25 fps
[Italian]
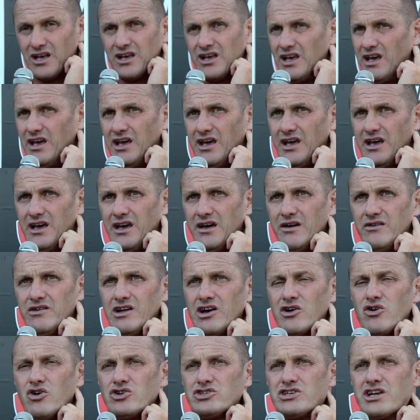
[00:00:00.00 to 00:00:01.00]
È
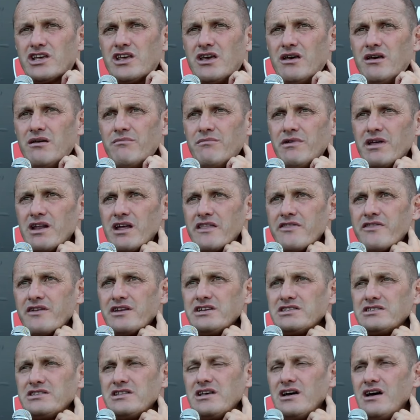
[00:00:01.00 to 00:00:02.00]
una cosa che mi
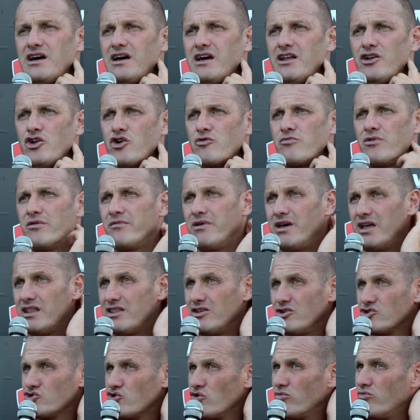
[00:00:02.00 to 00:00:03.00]
rattrista
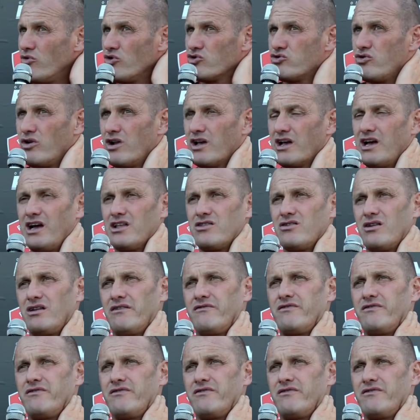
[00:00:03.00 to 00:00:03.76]
enormemente, io sono molto legato alla